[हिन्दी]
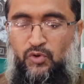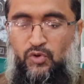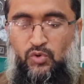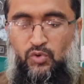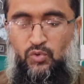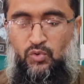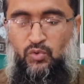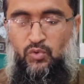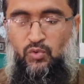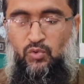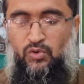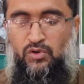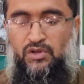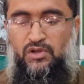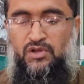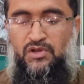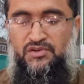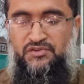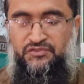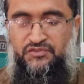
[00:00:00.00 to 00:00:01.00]
पर नूर
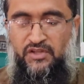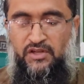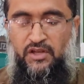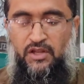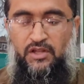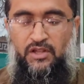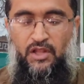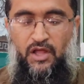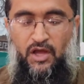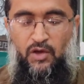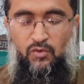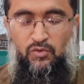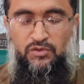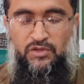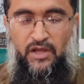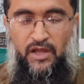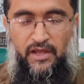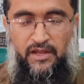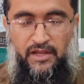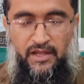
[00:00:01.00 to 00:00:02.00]
सल्लल्लाहु
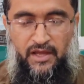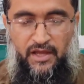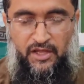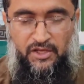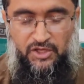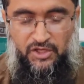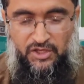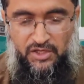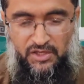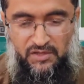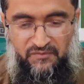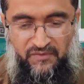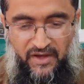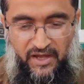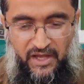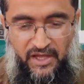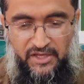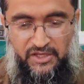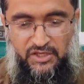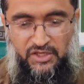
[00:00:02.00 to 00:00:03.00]
ताला अलैहि व
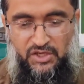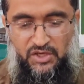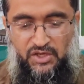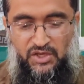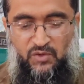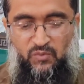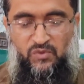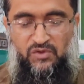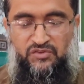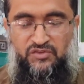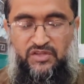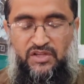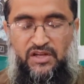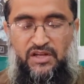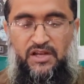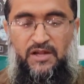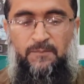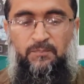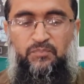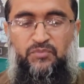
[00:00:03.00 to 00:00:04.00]
आलिहि
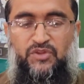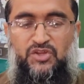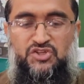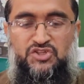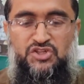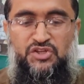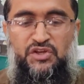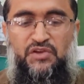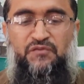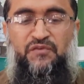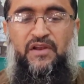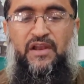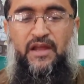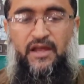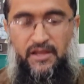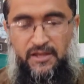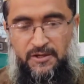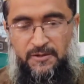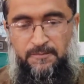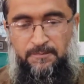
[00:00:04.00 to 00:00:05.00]
वसल्लम तशरीफ़
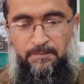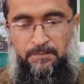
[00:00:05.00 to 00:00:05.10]
लाए